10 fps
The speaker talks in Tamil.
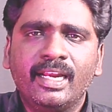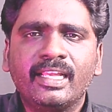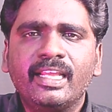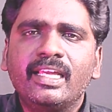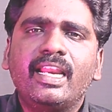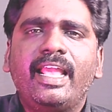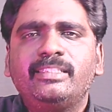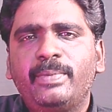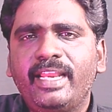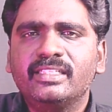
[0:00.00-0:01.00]
எனக்கு இருக்கிற
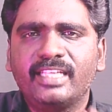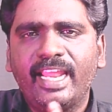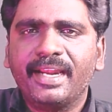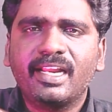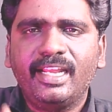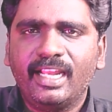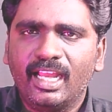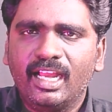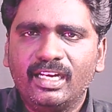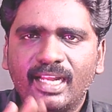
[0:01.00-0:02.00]
எக்ஸ்பீரியன்ஸுக்கு எனக்கு
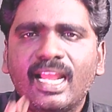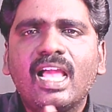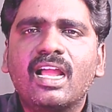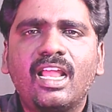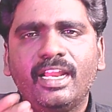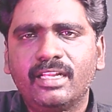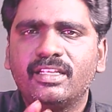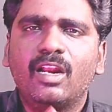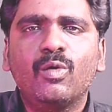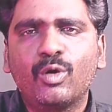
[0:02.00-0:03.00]
நீங்கள் டைலாக் எல்லாம்
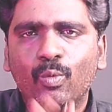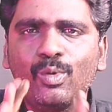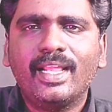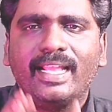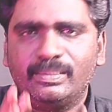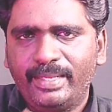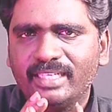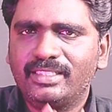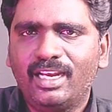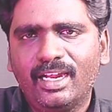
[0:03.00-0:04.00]
எழுதுகிற அளவுக்கு உங்களுக்கு
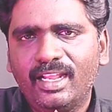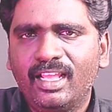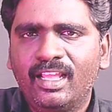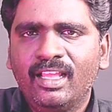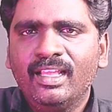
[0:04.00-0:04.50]
எக்ஸ்பீரியன்ஸ் இல்லைன்னு